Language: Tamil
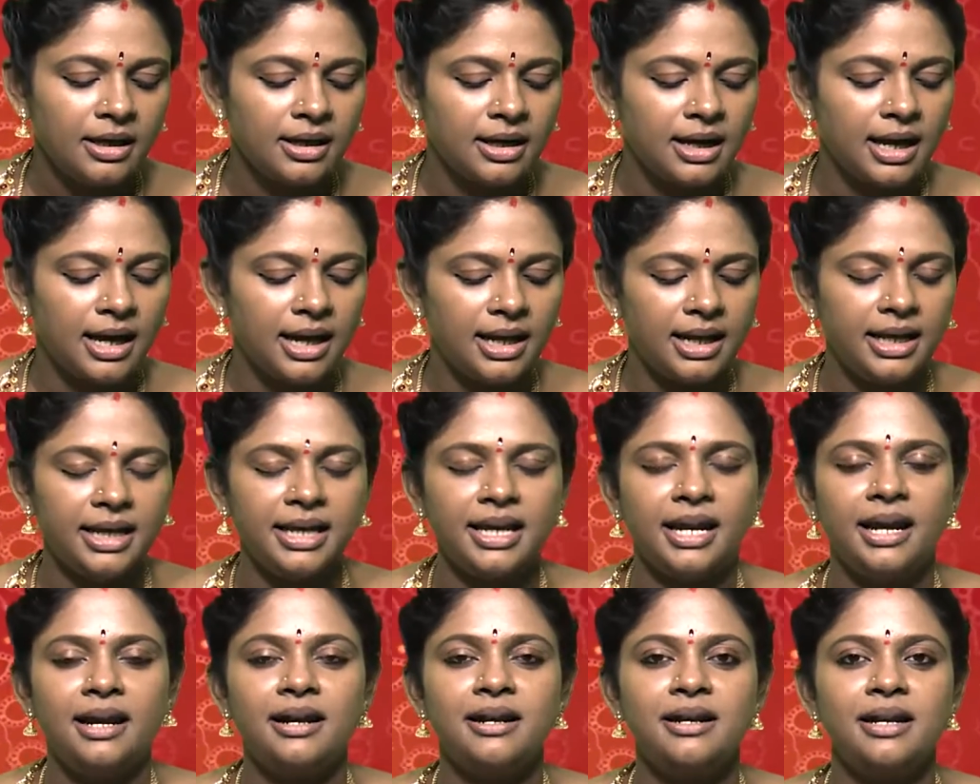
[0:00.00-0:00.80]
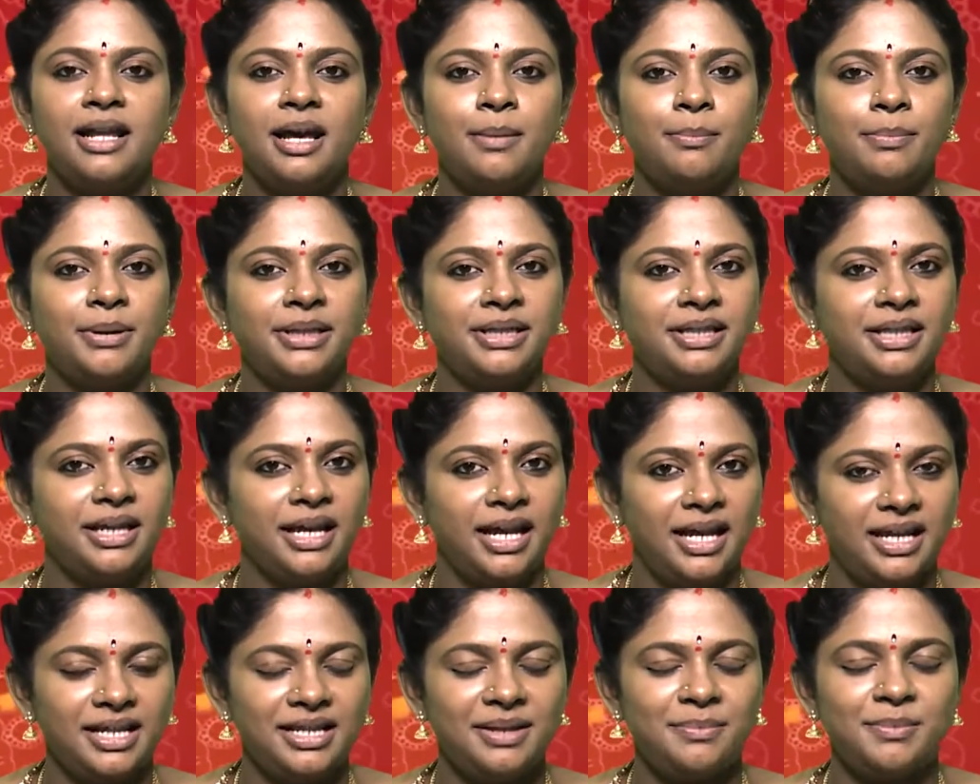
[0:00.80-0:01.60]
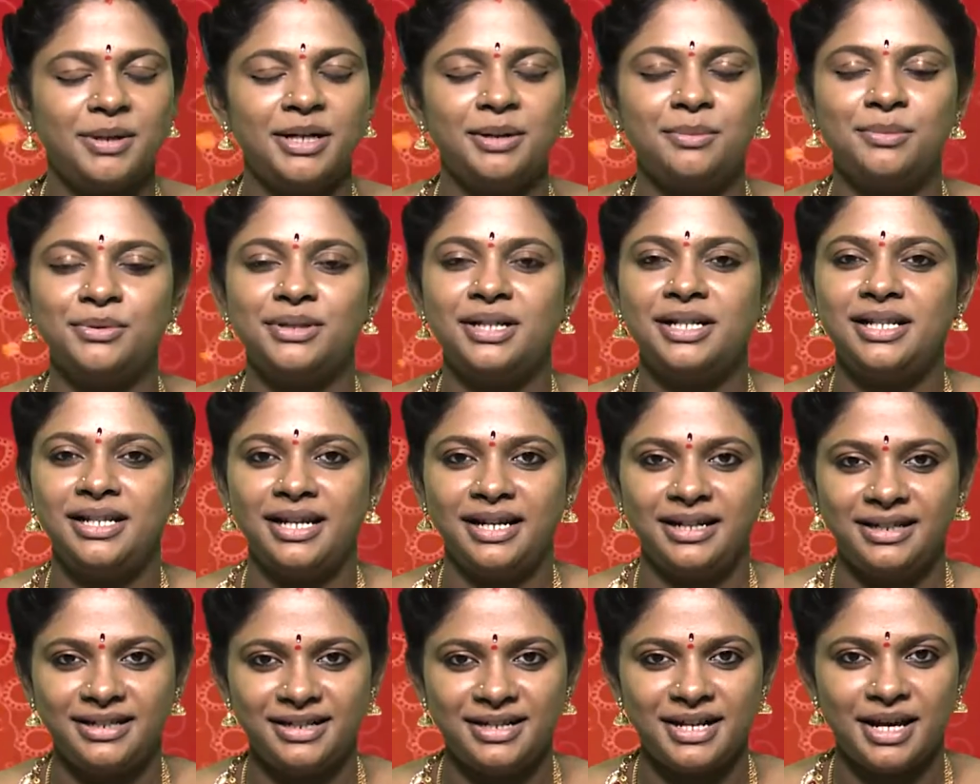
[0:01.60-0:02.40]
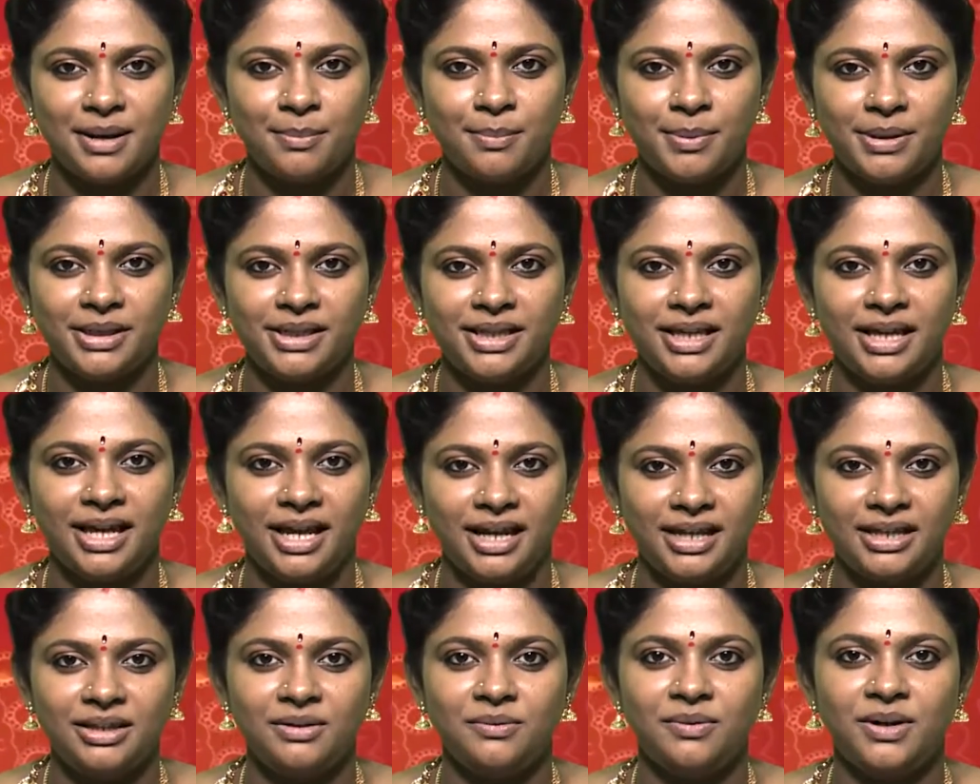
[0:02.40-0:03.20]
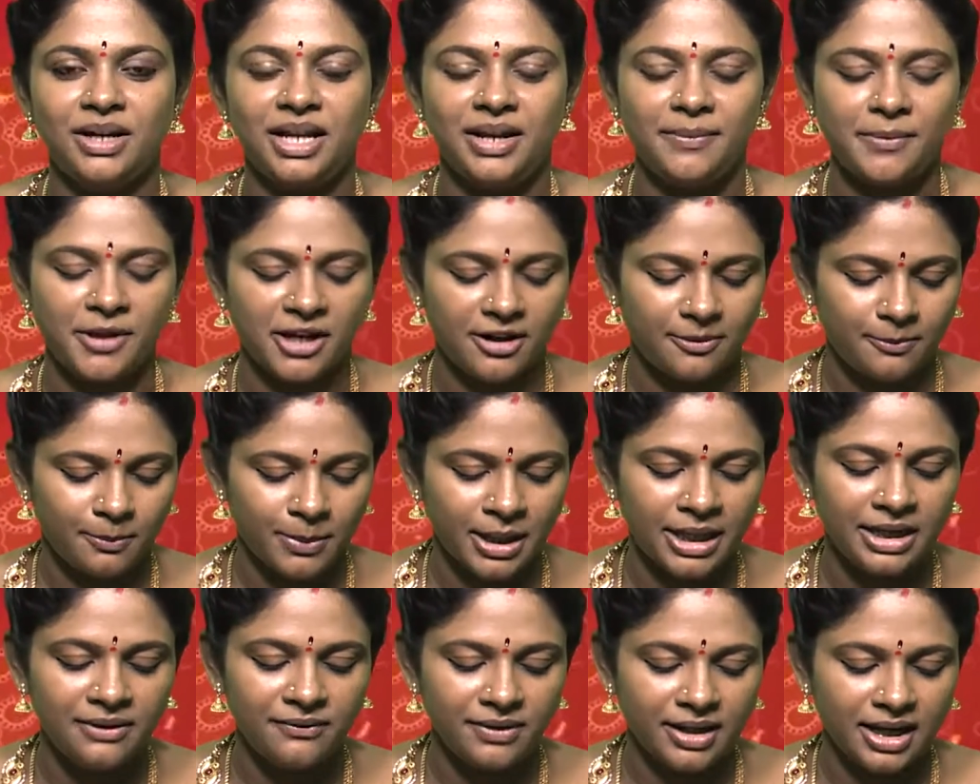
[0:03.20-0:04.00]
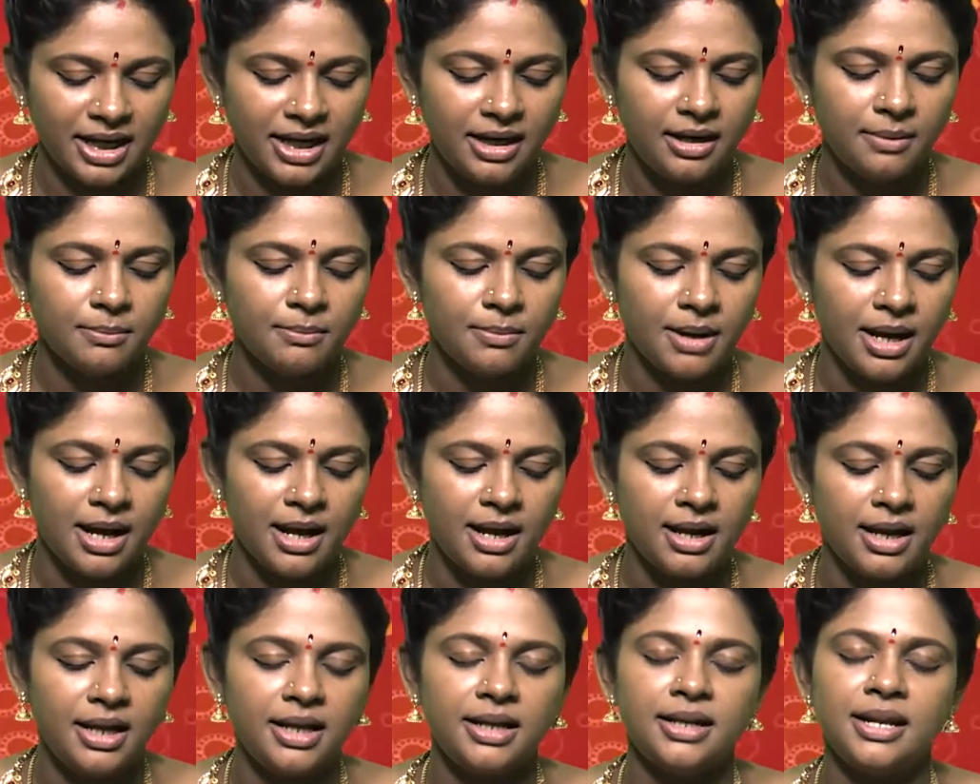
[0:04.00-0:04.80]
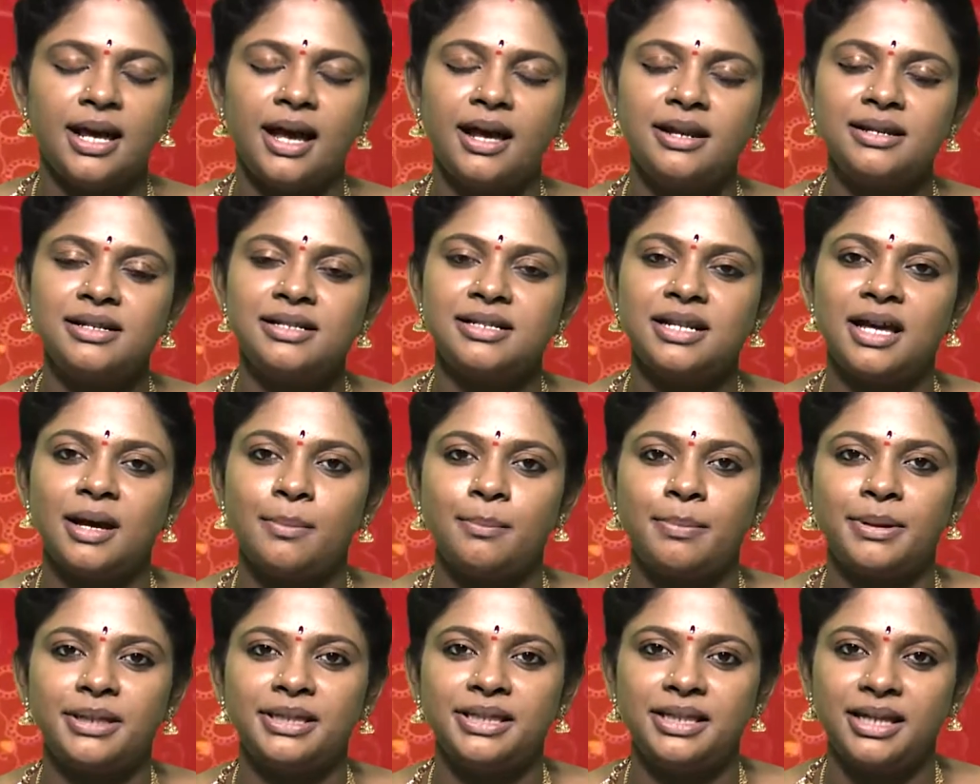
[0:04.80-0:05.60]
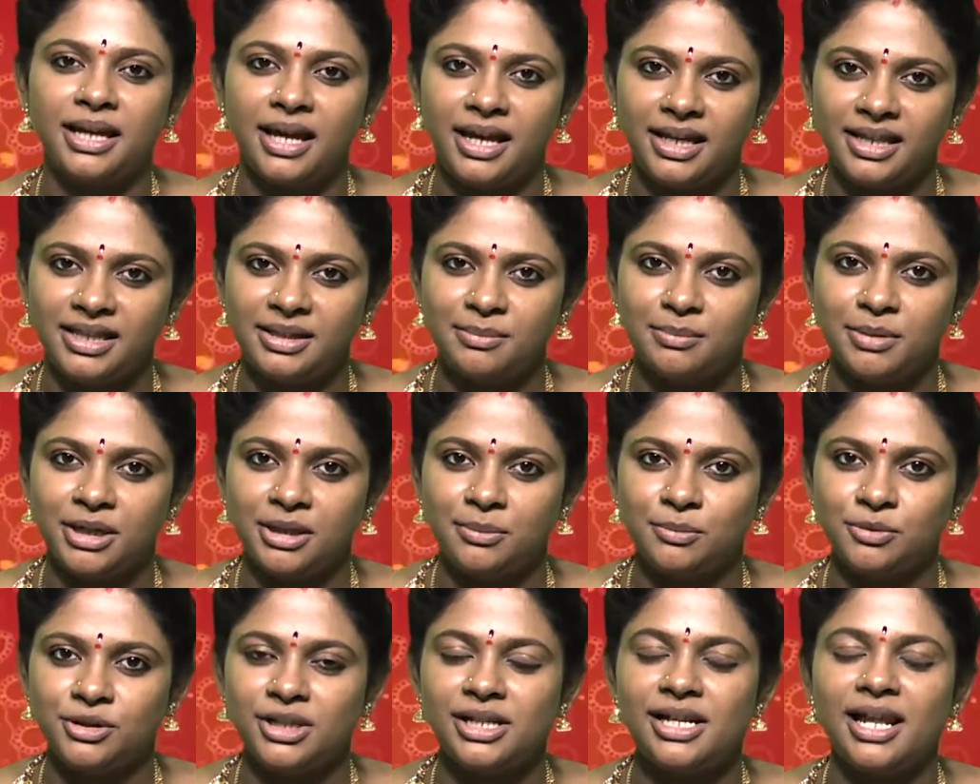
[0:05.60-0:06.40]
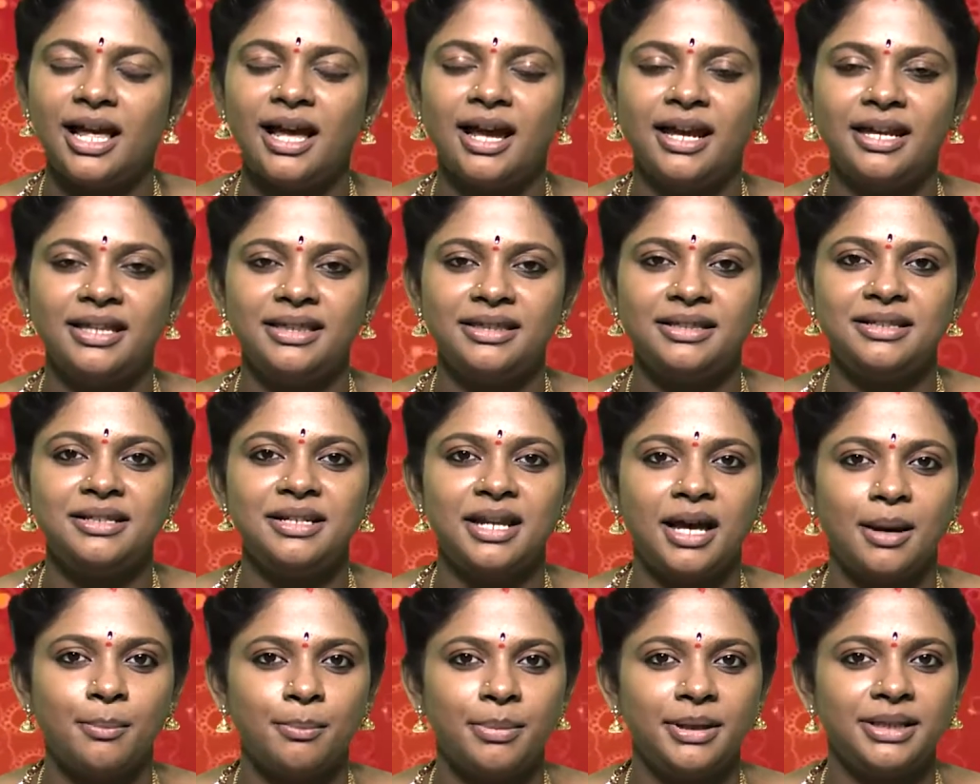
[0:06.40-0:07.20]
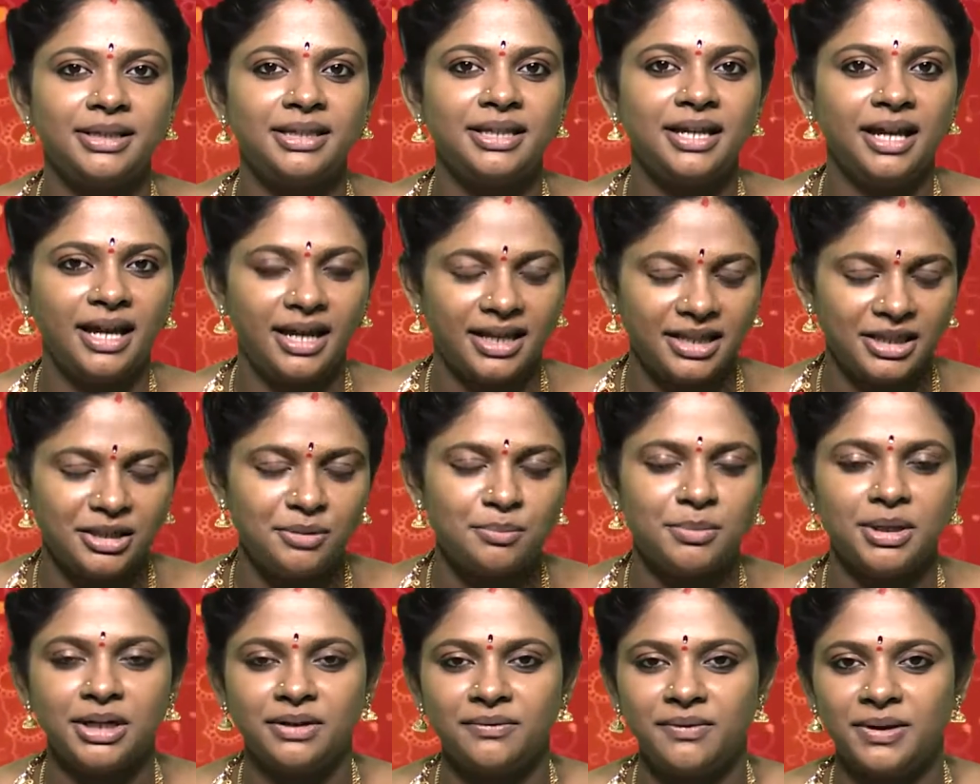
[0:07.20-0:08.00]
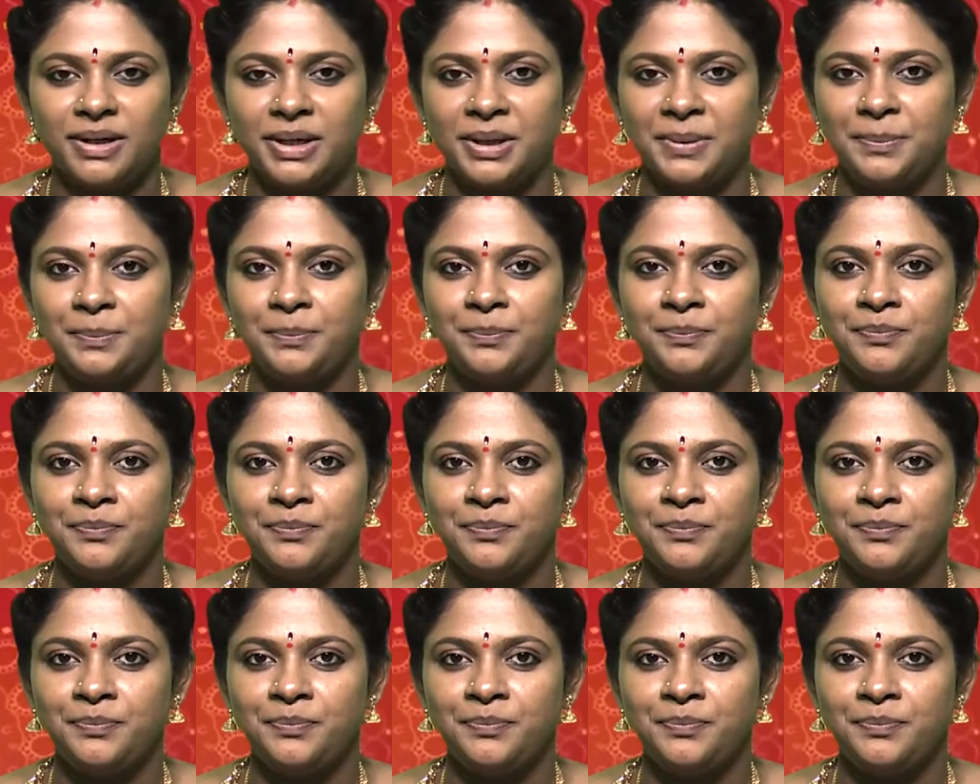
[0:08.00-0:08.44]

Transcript: காலை ஏழு நாற்பத்தி ஐந்து மணி முதல் எட்டு நாற்பத்தி ஐந்து வரை மணி வரை மாலை நான்கு நாற்பத்தி ஐந்து மணி முதல் ஐந்து நாற்பத்தி ஐந்து மணி வரை